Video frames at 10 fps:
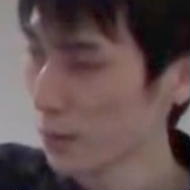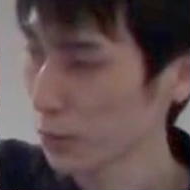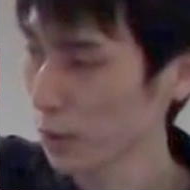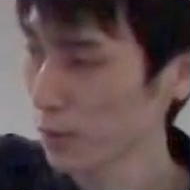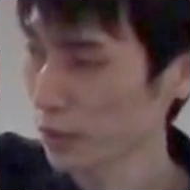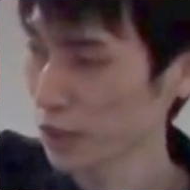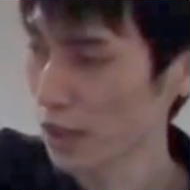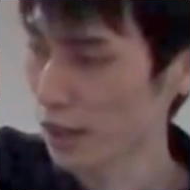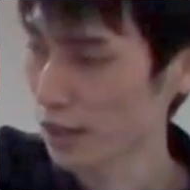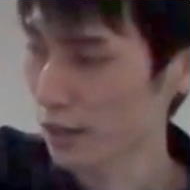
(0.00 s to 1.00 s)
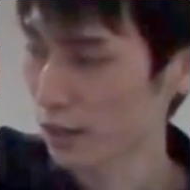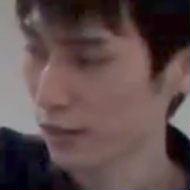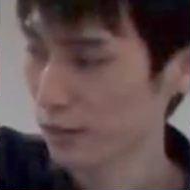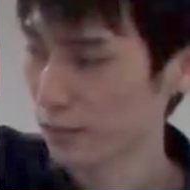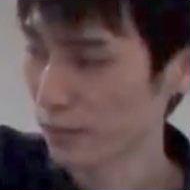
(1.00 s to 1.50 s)
ここで手が
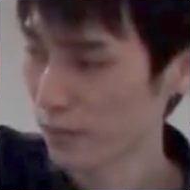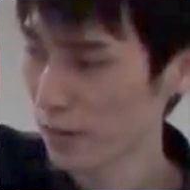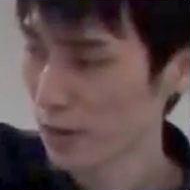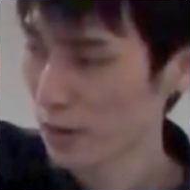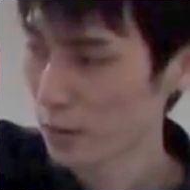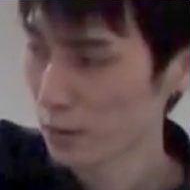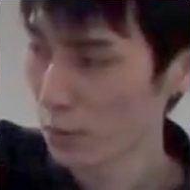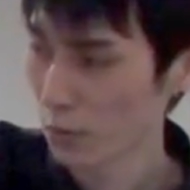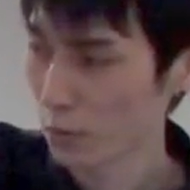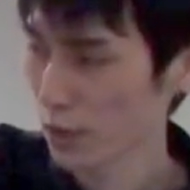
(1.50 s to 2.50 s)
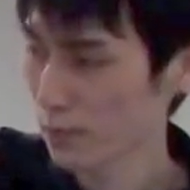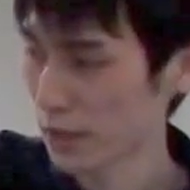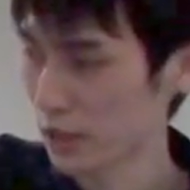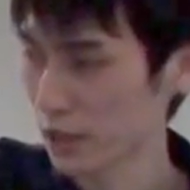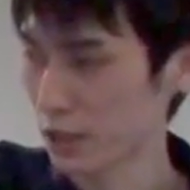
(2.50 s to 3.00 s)
両方で
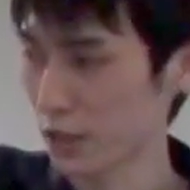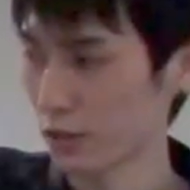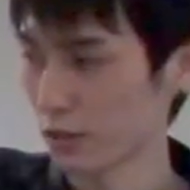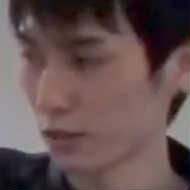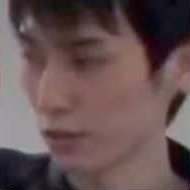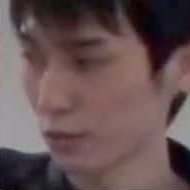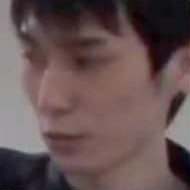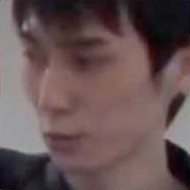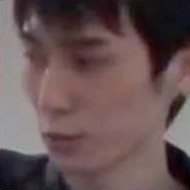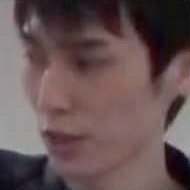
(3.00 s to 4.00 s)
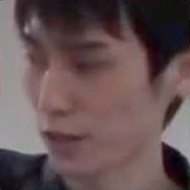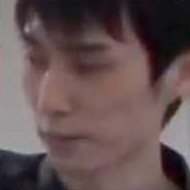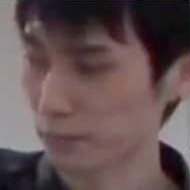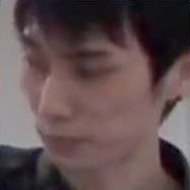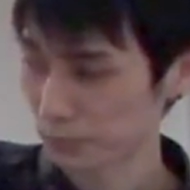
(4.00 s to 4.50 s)
一致しているということ
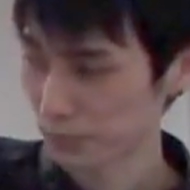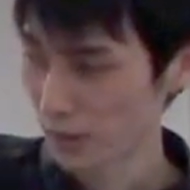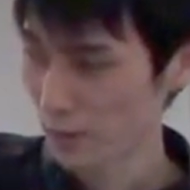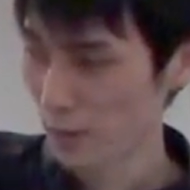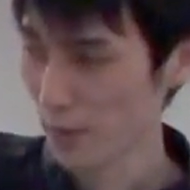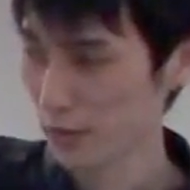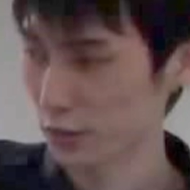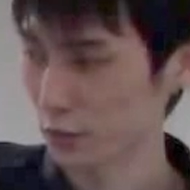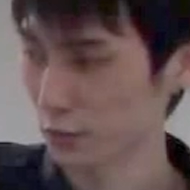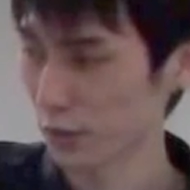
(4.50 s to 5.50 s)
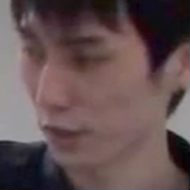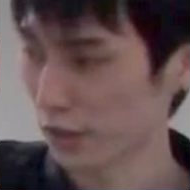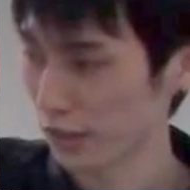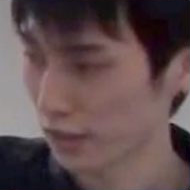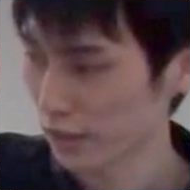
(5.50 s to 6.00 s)
で、マージし
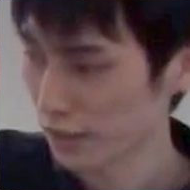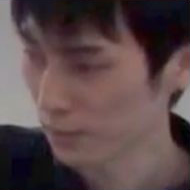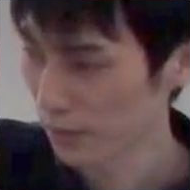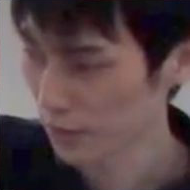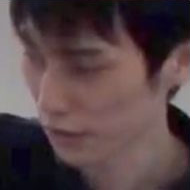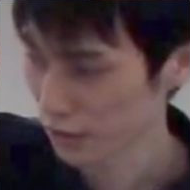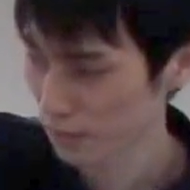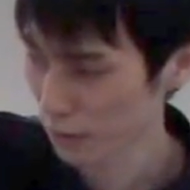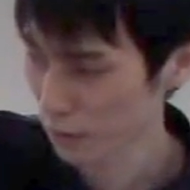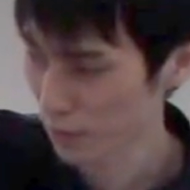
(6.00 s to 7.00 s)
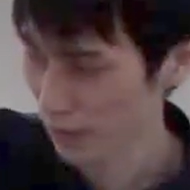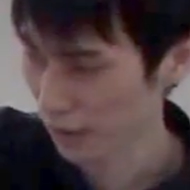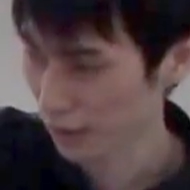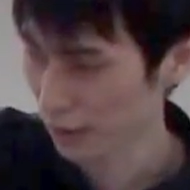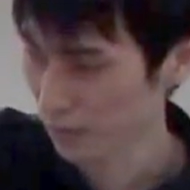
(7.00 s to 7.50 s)
てしまうと
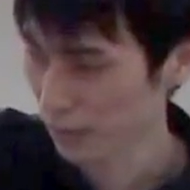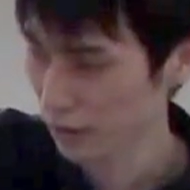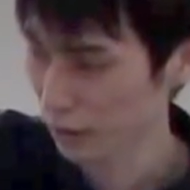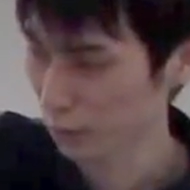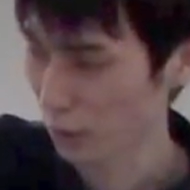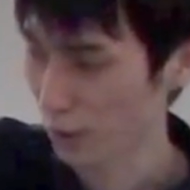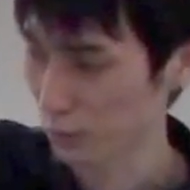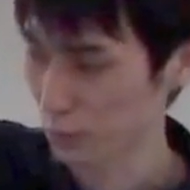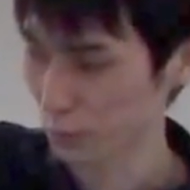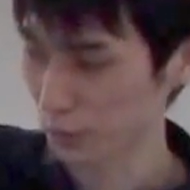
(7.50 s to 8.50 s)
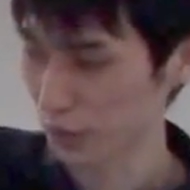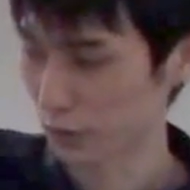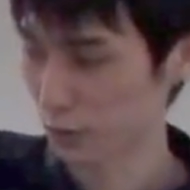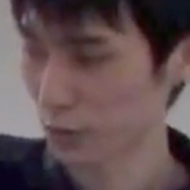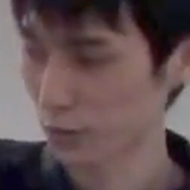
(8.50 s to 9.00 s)
結果手と顔と焦
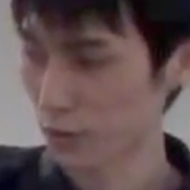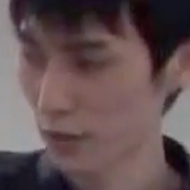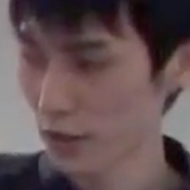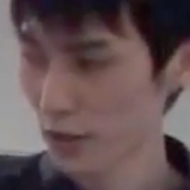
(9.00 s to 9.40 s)
点という